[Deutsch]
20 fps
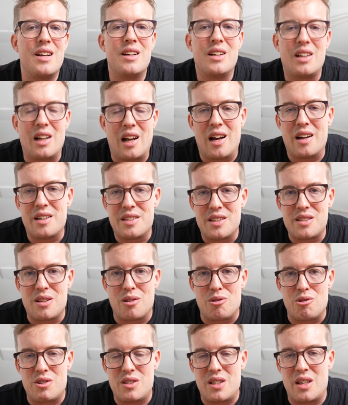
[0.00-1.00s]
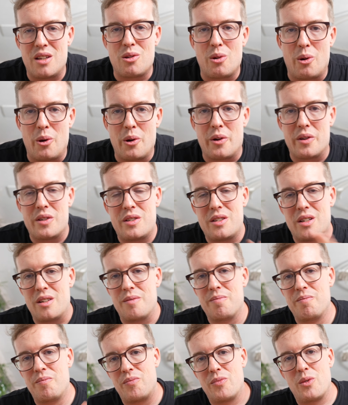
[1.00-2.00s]
Klar, es ist natürlich sehr teuer, ist äh,
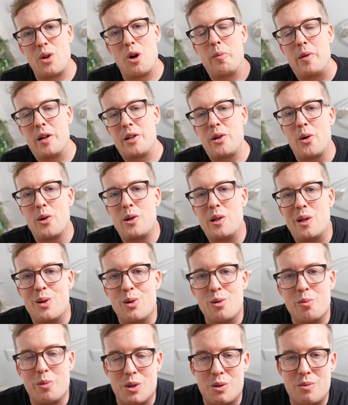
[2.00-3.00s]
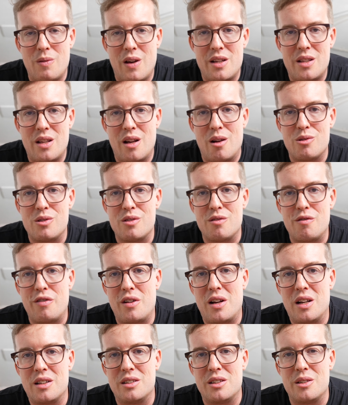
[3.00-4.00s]
nochmal deutlich über 2000
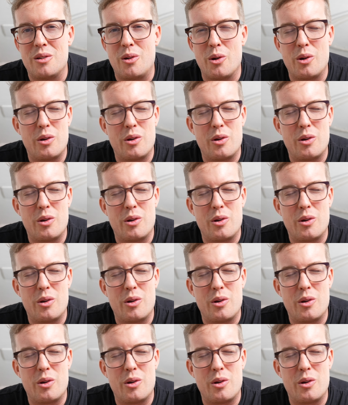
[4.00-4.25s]
Franken,